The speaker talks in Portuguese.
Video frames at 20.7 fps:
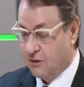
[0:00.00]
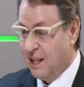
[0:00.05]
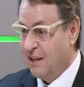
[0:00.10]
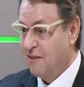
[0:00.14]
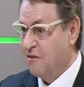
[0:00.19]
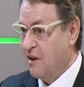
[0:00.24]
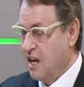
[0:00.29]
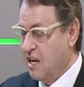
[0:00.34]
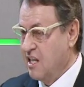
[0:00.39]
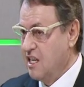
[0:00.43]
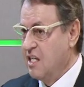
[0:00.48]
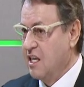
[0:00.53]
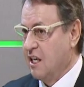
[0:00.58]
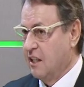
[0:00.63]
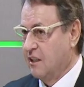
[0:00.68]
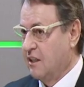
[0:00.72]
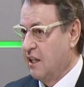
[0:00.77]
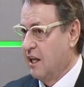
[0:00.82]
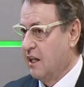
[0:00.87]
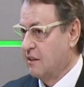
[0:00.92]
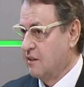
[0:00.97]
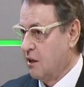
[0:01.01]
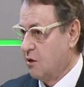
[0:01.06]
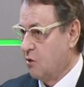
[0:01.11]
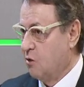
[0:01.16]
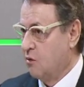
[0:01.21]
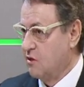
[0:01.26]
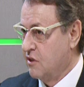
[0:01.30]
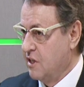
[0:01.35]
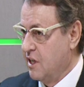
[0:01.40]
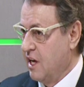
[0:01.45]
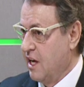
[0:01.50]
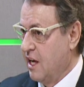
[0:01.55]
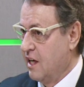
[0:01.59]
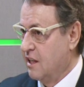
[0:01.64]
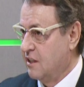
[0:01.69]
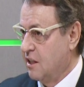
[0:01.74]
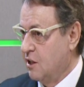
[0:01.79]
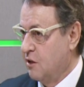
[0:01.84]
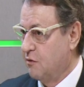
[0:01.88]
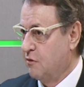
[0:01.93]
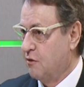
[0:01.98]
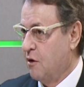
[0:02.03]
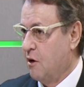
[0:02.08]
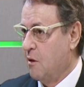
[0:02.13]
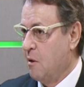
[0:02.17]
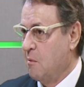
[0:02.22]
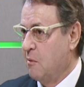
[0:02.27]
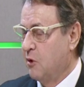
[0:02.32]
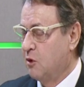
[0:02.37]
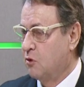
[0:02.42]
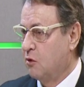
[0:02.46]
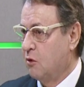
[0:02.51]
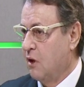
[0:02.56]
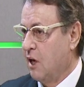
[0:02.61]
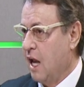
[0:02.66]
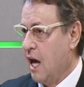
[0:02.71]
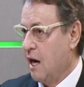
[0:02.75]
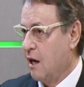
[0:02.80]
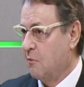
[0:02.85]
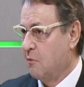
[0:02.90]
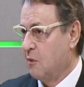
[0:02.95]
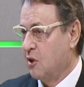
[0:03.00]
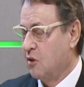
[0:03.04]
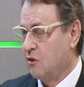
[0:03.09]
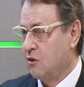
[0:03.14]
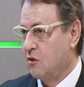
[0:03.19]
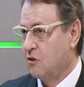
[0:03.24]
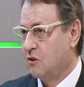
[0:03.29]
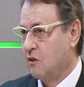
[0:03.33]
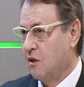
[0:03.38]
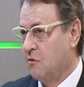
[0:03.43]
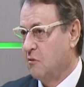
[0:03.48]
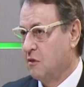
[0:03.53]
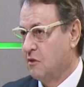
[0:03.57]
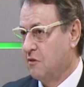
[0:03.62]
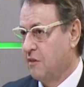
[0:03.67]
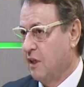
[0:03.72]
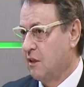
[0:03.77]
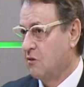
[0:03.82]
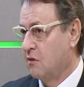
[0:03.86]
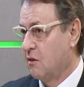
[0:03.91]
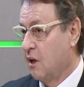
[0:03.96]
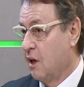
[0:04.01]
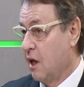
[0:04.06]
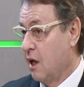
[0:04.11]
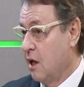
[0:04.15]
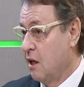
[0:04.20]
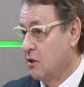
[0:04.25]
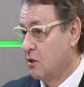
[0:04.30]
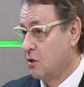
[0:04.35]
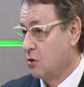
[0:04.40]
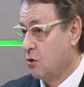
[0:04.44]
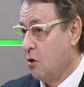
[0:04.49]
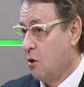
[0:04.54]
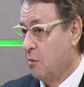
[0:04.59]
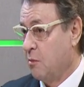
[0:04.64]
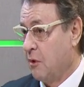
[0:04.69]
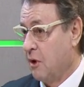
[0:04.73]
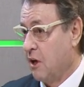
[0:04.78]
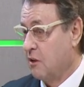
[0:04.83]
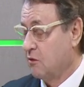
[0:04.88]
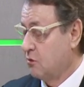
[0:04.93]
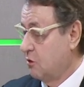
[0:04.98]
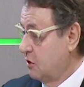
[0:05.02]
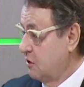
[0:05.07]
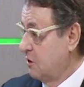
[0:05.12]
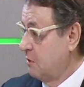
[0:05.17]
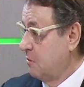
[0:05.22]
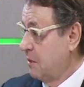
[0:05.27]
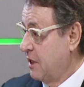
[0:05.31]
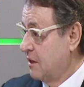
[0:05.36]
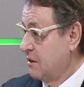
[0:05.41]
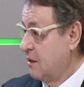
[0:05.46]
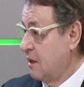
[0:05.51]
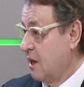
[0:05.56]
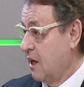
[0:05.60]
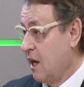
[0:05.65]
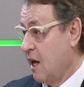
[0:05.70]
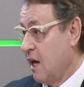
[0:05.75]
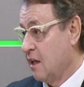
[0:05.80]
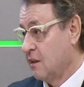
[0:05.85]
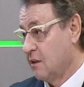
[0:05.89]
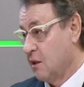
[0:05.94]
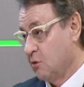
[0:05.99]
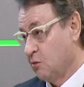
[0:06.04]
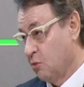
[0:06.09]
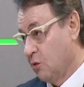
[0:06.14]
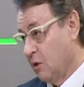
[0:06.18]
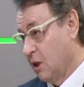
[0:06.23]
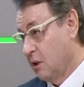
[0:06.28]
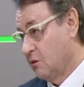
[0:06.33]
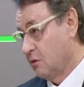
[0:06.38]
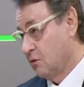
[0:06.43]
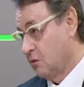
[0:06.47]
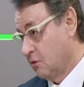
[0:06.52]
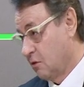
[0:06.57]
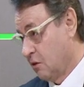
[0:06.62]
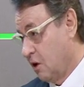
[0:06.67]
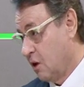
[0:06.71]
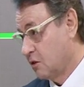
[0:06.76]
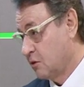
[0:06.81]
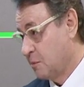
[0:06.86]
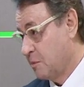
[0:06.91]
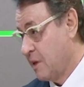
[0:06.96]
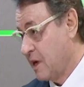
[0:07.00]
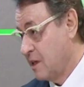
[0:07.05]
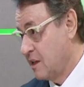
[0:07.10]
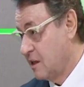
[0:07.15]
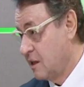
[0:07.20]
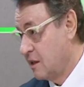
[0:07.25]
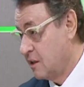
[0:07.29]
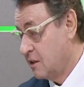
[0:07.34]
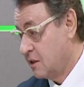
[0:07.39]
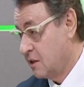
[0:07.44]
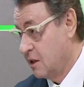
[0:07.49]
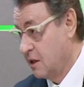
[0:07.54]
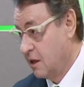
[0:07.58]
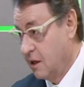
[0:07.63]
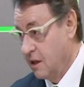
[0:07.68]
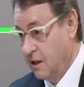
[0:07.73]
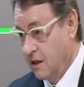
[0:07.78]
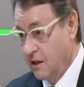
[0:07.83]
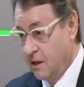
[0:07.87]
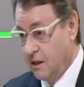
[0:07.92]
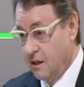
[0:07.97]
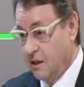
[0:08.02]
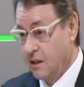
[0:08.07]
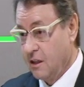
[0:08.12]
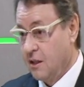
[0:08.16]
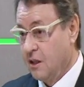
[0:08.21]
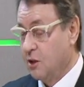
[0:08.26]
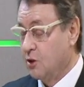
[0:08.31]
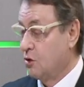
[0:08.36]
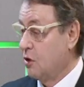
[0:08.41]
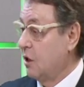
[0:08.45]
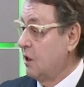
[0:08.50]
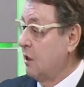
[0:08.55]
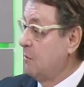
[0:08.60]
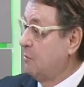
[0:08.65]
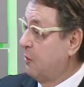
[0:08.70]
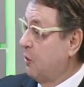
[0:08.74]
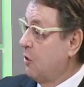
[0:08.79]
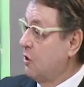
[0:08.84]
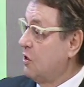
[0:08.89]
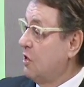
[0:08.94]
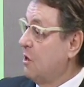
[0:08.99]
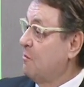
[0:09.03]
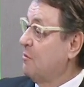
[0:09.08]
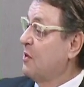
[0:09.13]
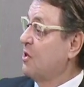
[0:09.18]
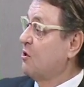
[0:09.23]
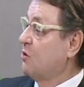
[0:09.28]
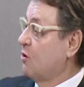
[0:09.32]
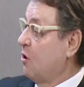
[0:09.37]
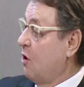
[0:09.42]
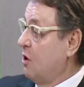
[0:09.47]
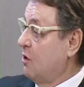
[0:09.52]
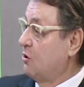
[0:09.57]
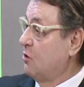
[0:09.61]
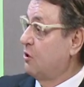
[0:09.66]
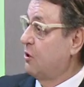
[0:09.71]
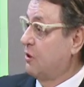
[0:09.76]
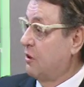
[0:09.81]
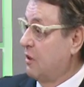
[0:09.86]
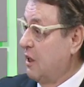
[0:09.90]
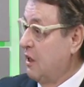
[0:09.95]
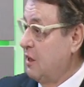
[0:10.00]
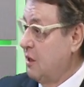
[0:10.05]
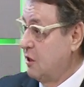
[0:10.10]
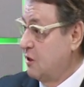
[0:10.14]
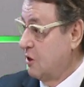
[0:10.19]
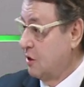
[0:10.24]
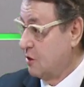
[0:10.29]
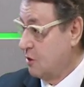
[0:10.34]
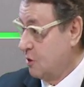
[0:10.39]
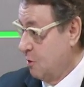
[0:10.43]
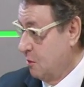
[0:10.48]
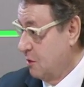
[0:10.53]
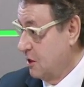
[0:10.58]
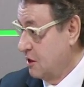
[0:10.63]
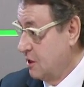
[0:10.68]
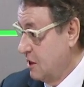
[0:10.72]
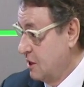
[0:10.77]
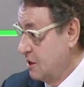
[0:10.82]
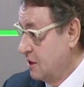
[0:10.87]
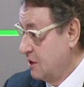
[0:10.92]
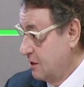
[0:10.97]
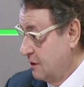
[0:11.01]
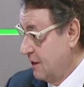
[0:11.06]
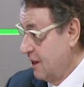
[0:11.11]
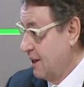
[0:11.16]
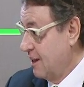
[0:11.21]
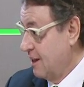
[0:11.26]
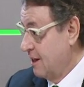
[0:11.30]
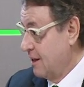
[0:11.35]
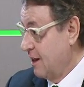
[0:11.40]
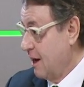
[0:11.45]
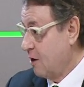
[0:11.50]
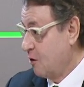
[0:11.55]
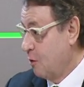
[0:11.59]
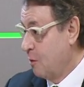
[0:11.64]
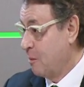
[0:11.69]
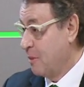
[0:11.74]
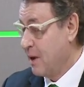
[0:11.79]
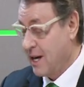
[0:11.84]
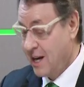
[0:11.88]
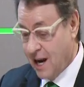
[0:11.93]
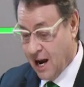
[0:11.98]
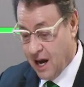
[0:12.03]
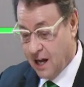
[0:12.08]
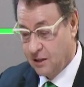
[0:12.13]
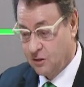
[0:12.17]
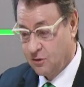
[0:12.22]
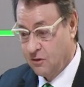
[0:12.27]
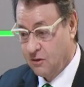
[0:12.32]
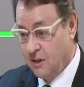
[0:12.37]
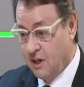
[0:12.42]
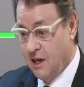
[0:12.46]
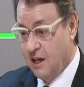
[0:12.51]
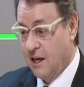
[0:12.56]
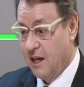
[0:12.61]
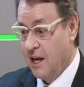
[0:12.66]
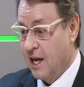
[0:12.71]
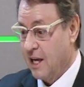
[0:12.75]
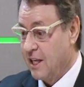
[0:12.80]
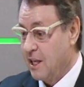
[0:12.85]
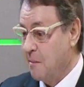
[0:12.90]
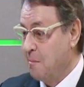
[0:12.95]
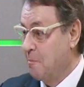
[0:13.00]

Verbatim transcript: deveria ter essa consciência de forma muito clara, mas nós estamos vendo grandes corporações empresariais atuando no nosso país e que só depois de episódios tristes, como a gente tem acompanhado, é que